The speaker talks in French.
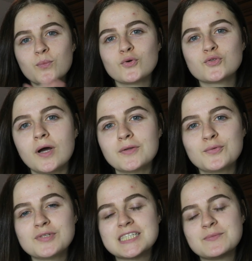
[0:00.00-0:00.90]
Bonjour à
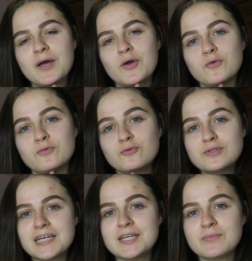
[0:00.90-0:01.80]
tous, j'espère que
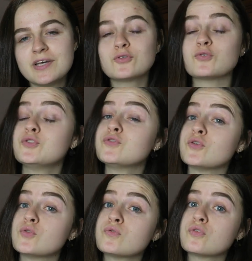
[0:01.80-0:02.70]
vous allez bien. Aujourd'hui, je
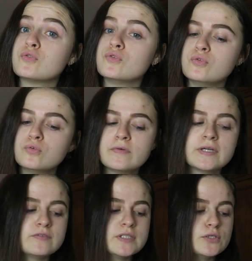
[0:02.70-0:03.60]
vous retrouve dans une
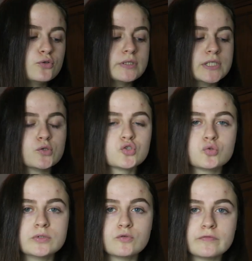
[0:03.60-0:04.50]
nouvelle vidéo et
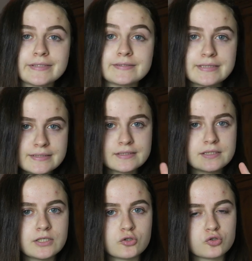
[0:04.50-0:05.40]
aujourd'hui, on va
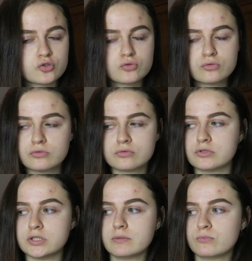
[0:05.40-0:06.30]
tester quelque chose.
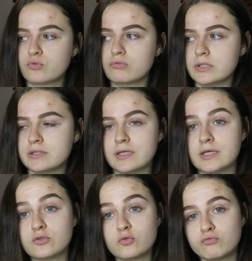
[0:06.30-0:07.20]
J'aime beaucoup les
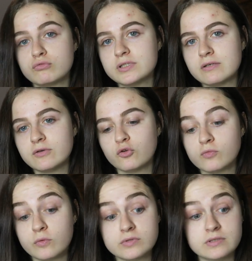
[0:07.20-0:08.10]
tests, vous le savez, en
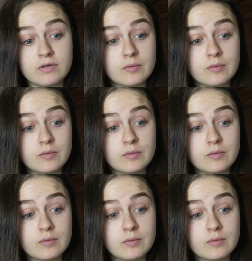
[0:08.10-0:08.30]
ce moment, c'est